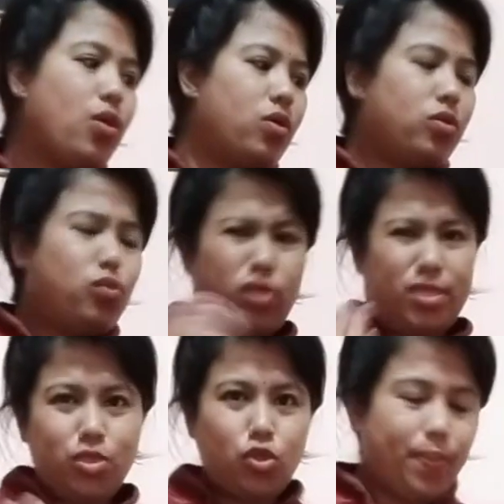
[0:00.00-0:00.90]
और थोड़ी
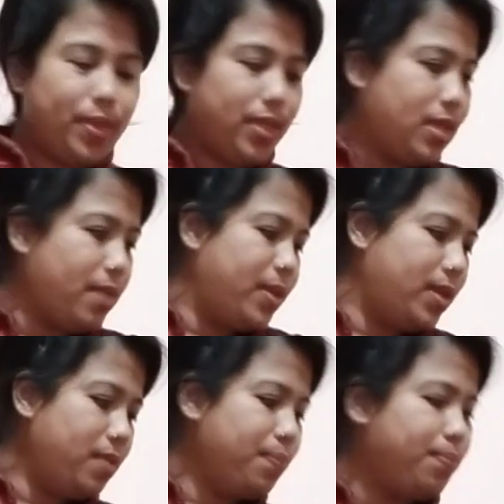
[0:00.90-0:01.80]
सी शॉपिंग की है
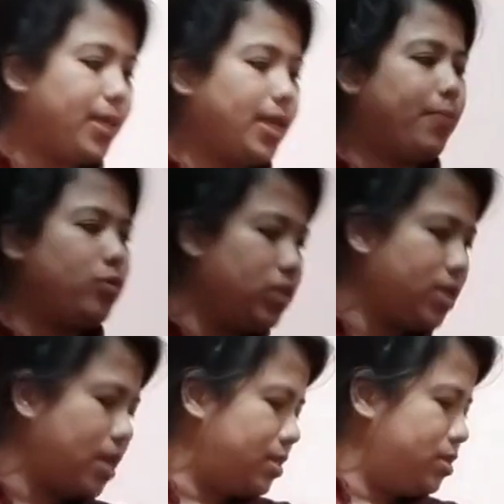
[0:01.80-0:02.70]
मैंने मैं आपको
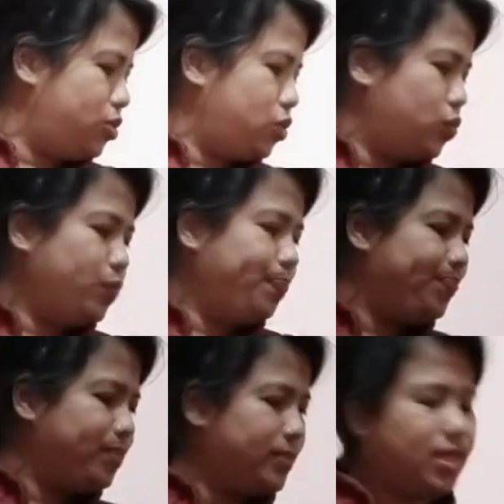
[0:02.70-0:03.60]
दिखा देती हूँ
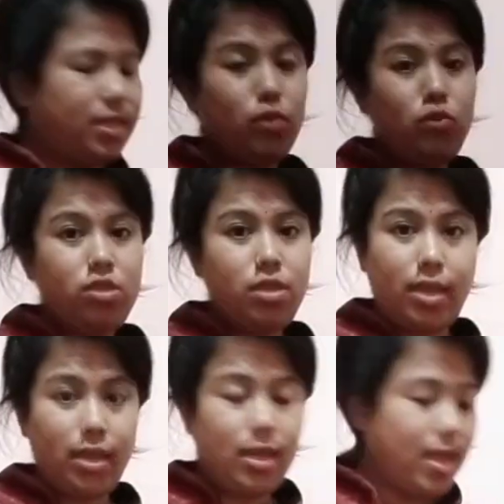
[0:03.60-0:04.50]
ज़्यादा कुछ
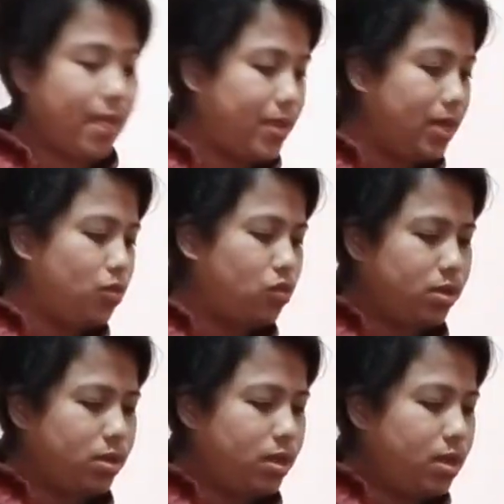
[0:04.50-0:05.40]
नहीं लिया मैंने
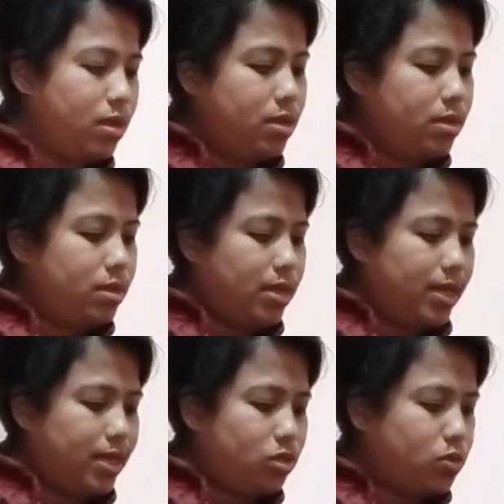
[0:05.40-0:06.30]
क्योंकि
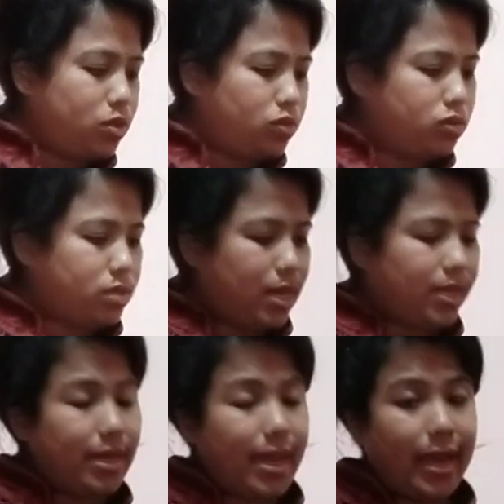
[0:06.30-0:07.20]
लेना तो बहुत कुछ था
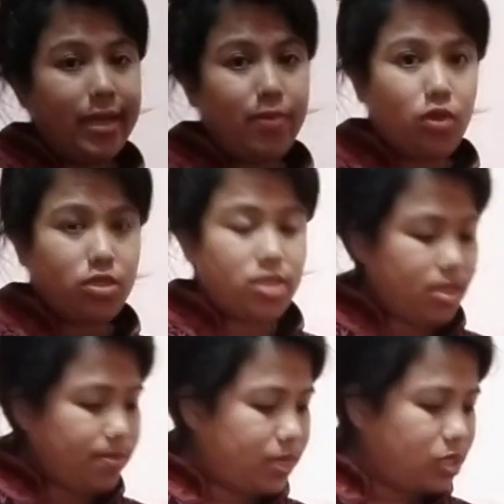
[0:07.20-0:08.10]
लेकिन एडी बहुत ज़्यादा
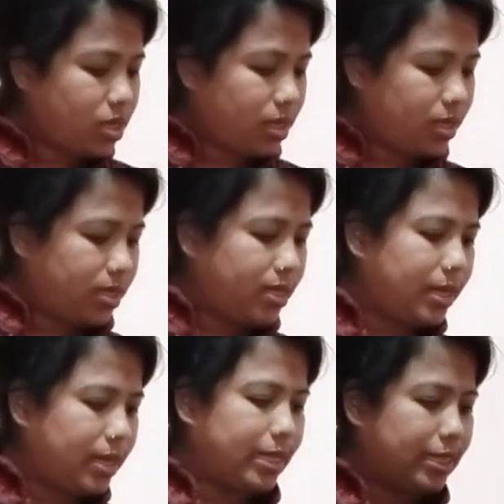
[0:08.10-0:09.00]
परेशान करने
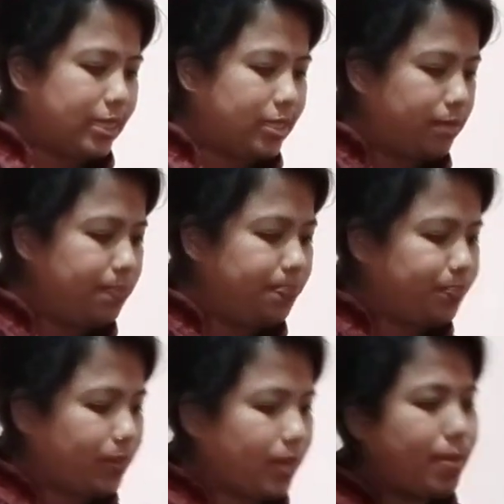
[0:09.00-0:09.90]
लग गया था तब
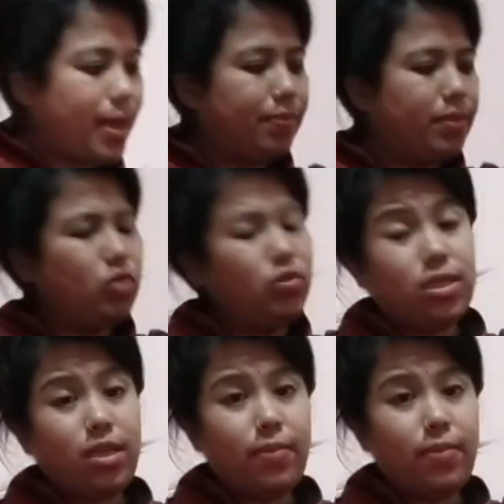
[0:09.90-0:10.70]
बाद में तो इसलिए